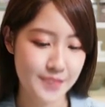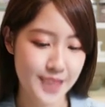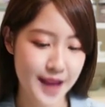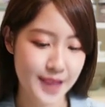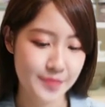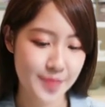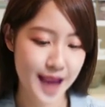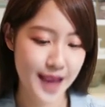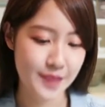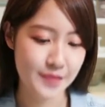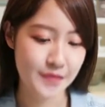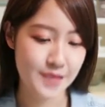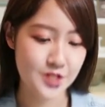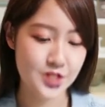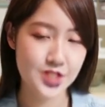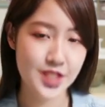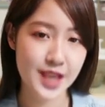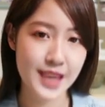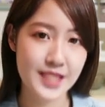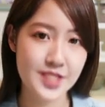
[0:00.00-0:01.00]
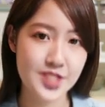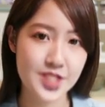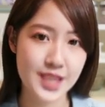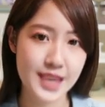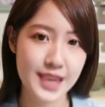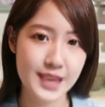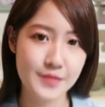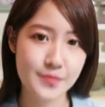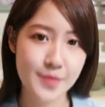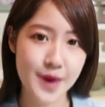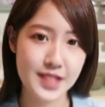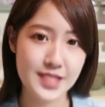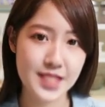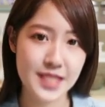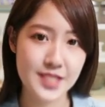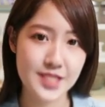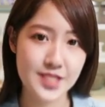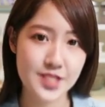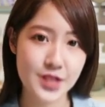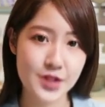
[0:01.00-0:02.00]
男单石宇奇
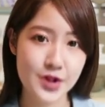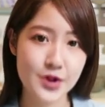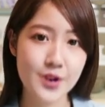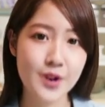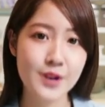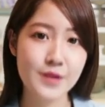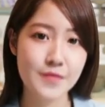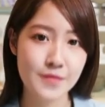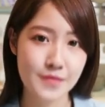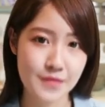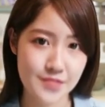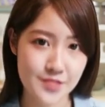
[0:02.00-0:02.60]
vs 四科，